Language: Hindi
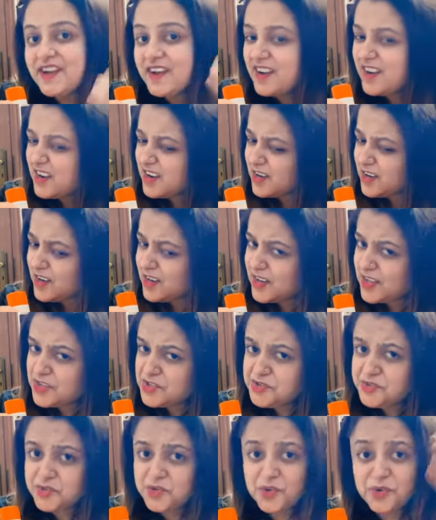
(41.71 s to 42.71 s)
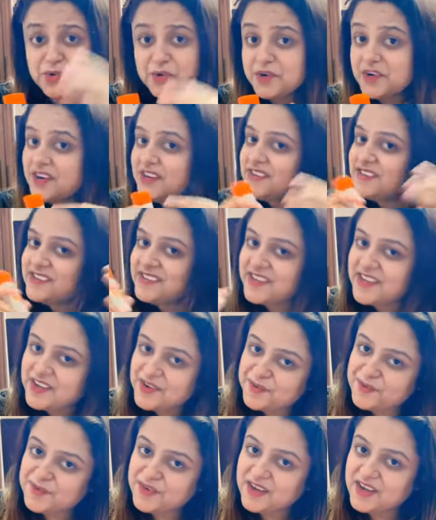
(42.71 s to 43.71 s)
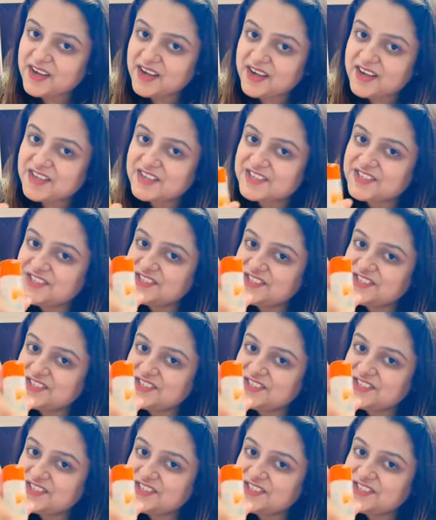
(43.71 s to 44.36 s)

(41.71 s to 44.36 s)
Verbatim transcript: करे जुओं का सर्वनाश